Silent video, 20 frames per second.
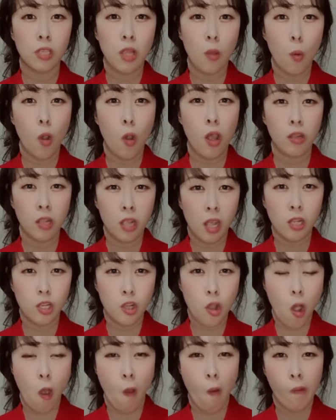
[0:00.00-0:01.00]
힘이 없을 때
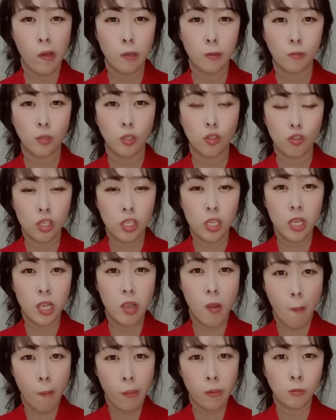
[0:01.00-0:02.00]
먹어야 되겠죠.
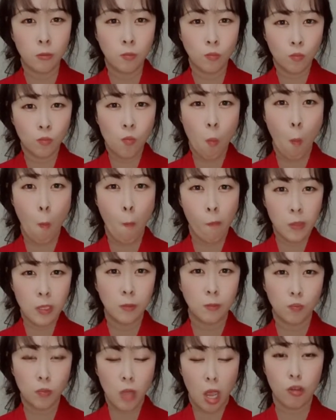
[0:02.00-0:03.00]
균이
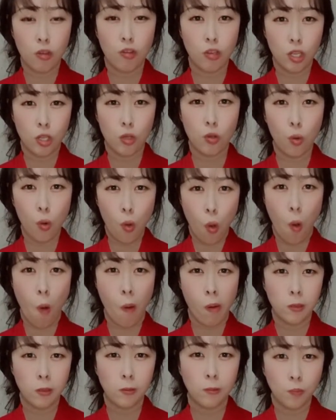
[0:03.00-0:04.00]
날 수
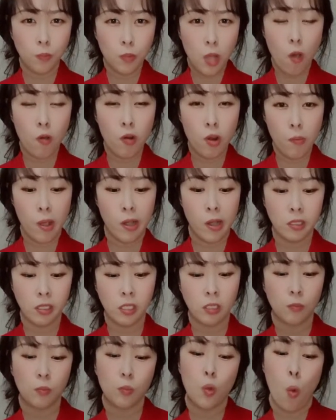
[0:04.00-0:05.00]
있도록 타우리
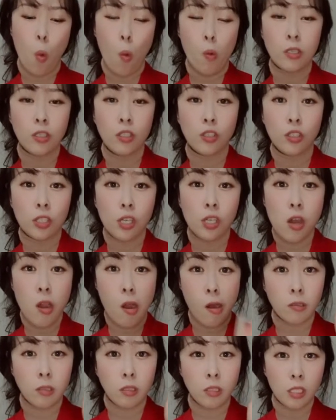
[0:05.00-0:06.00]
많은
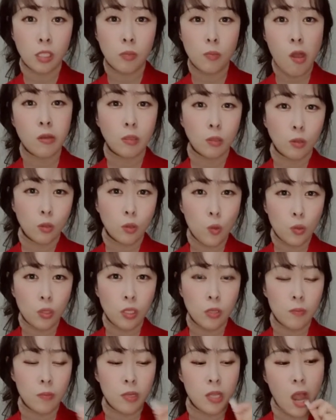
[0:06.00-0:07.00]
오징어를 드시면
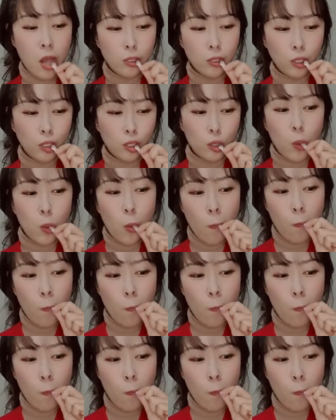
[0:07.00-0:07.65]
좋습니다. 아주.